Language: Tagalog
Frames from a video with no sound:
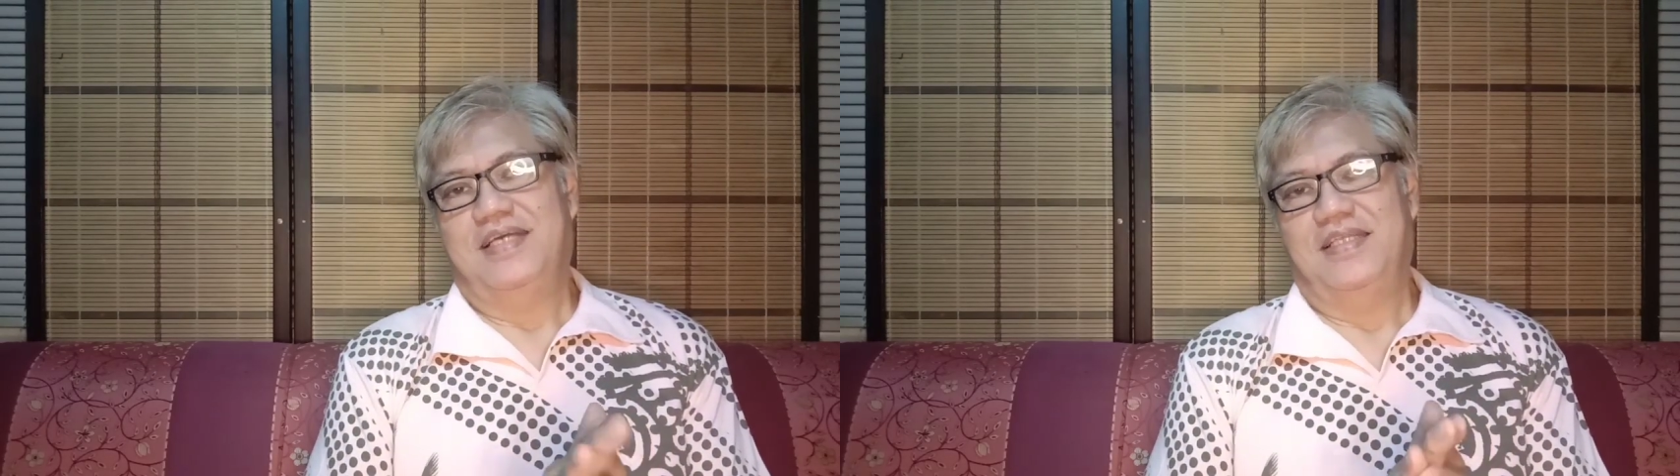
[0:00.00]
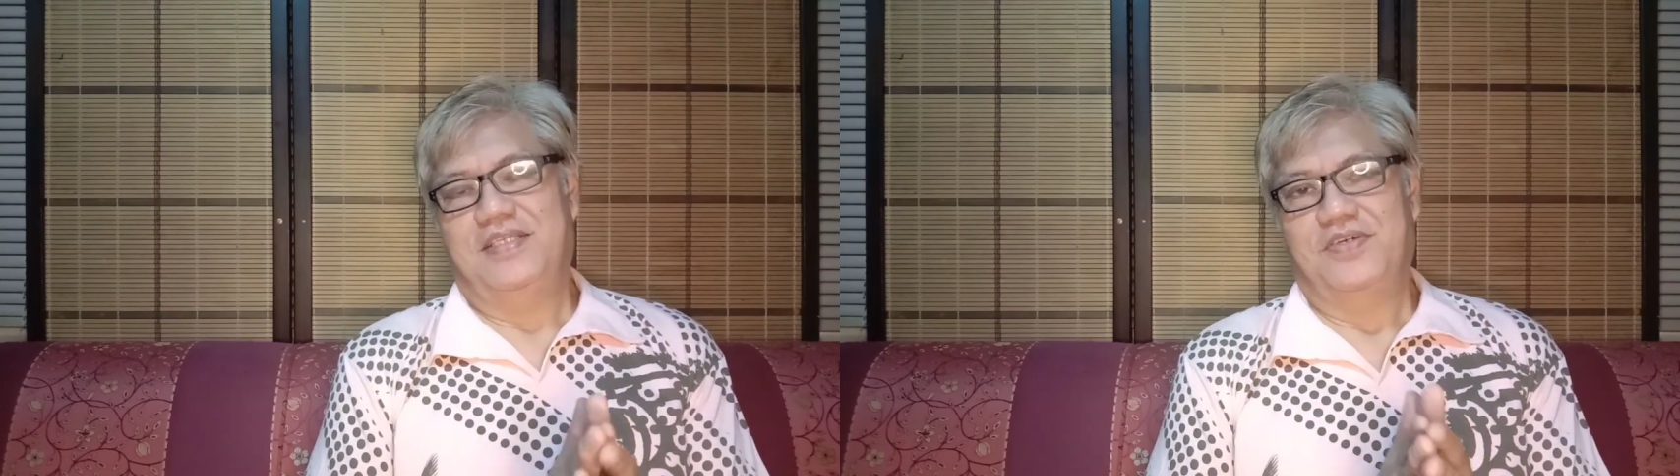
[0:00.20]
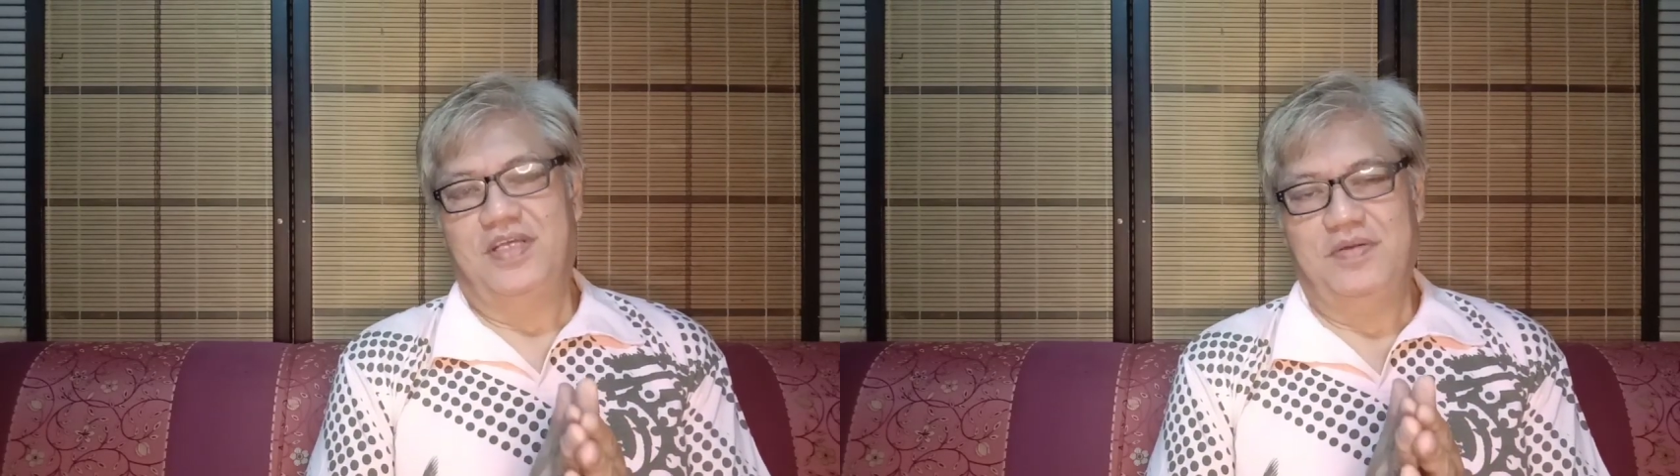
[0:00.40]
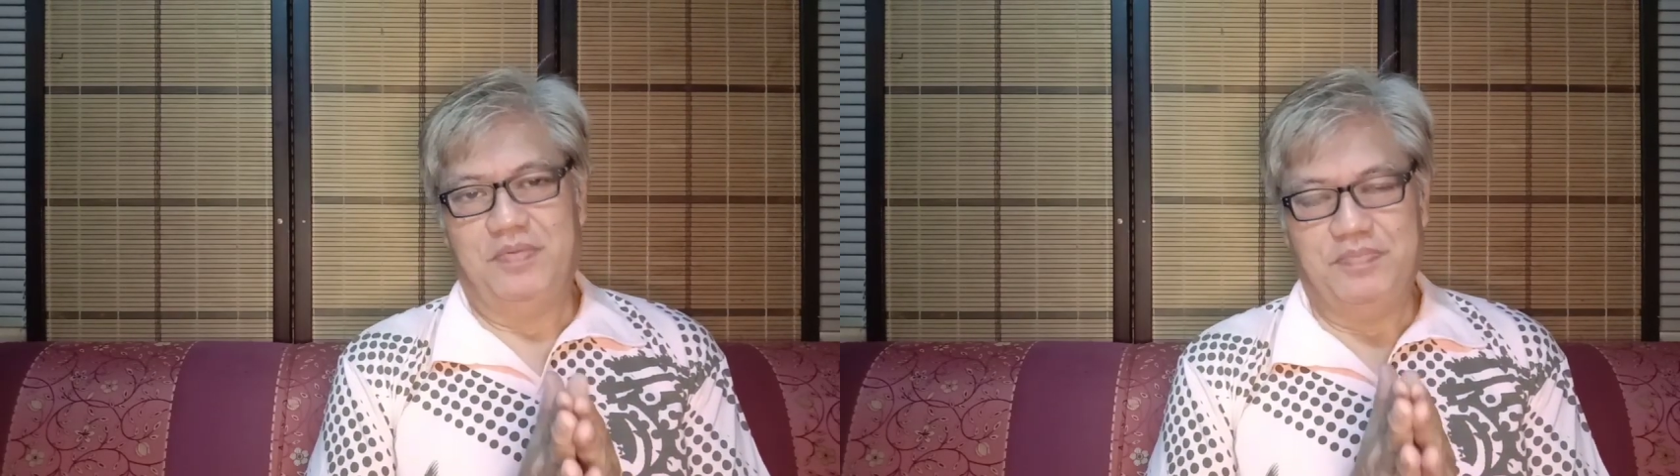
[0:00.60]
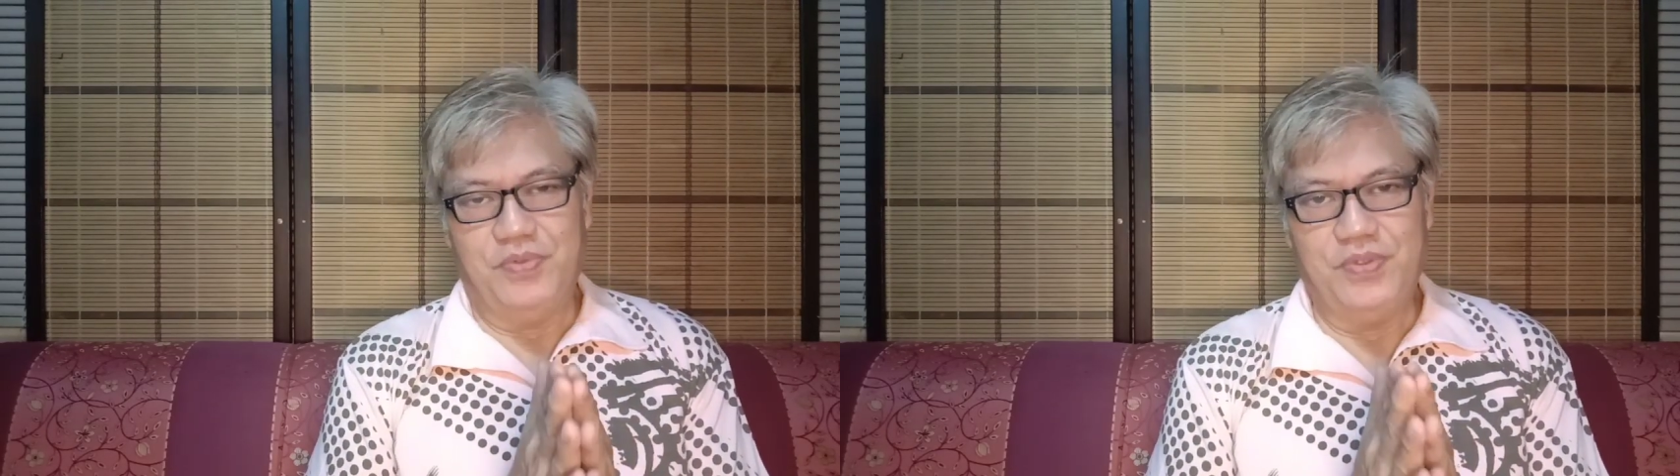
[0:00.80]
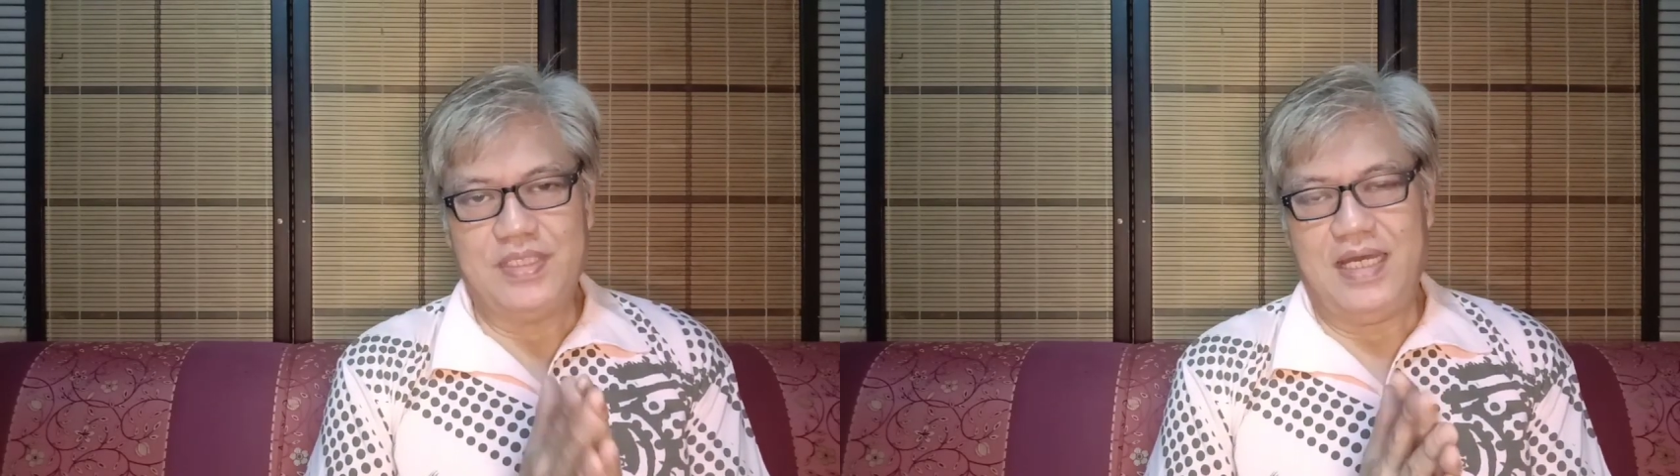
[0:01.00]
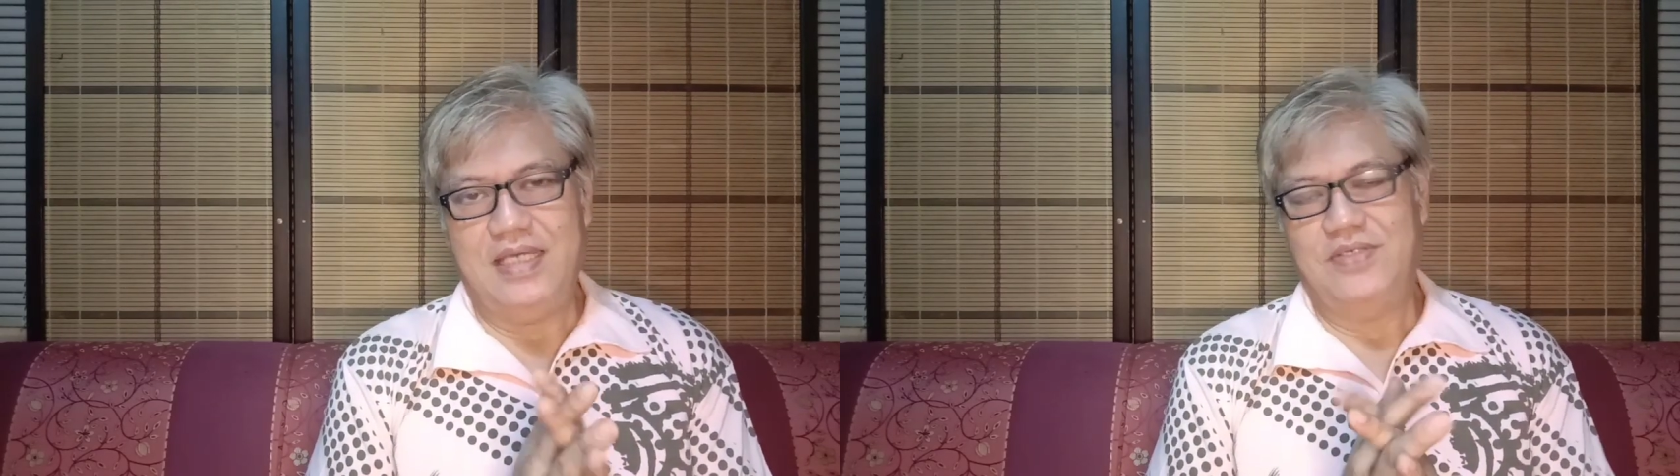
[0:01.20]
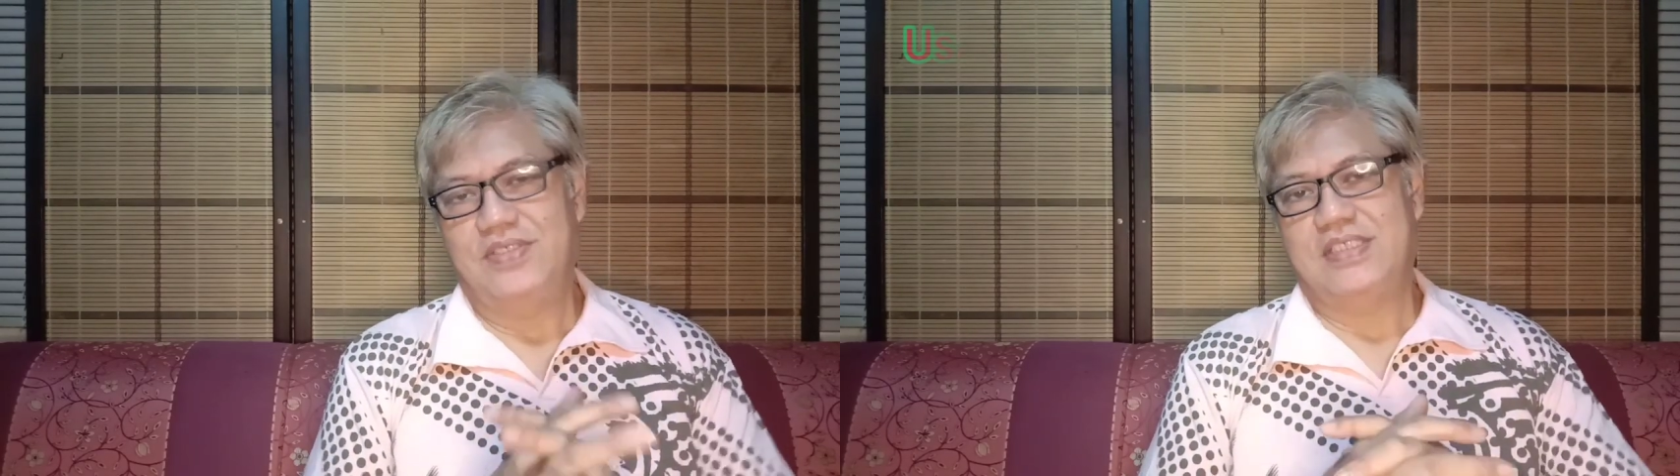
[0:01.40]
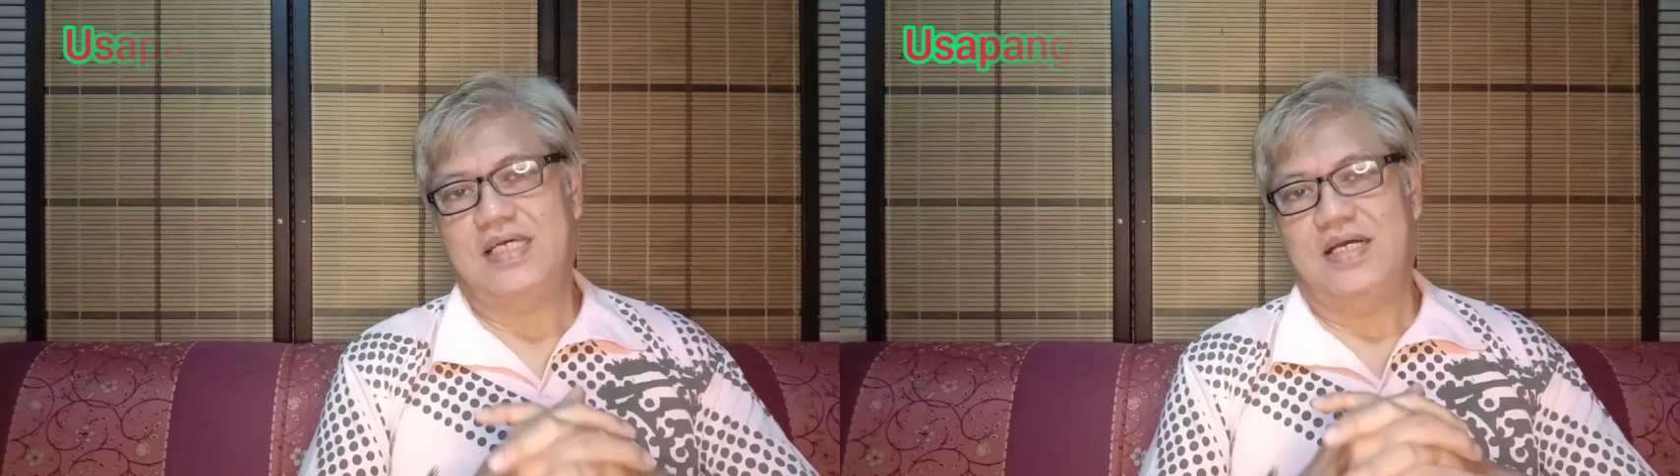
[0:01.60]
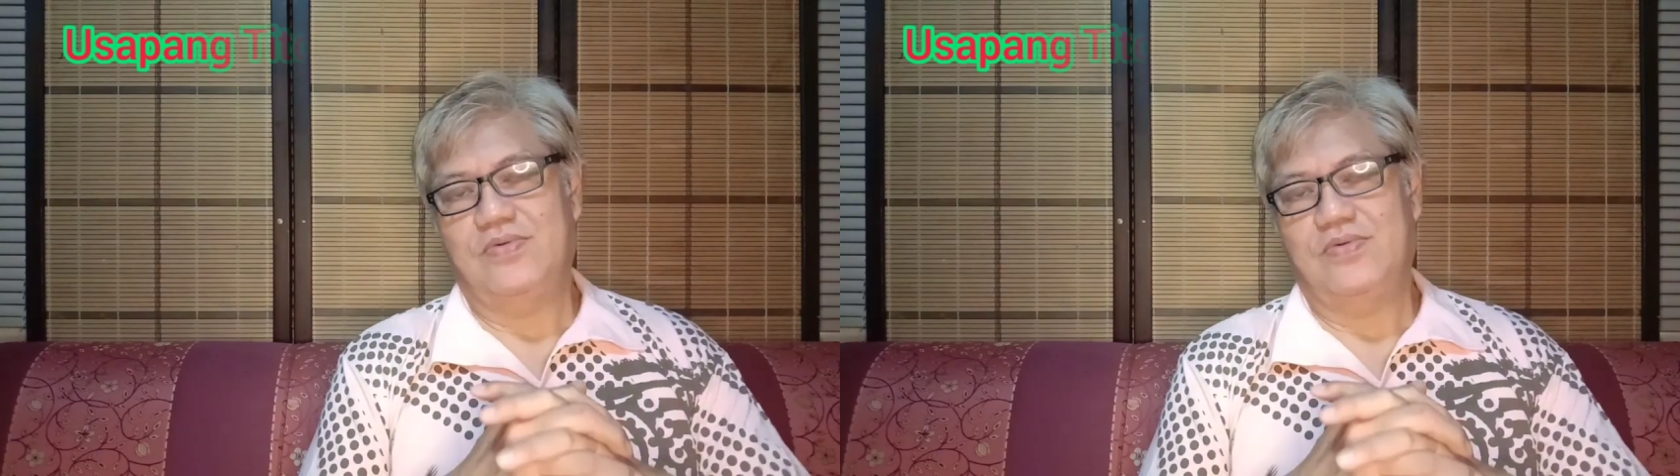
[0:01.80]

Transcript: Andito na naman po tayo sa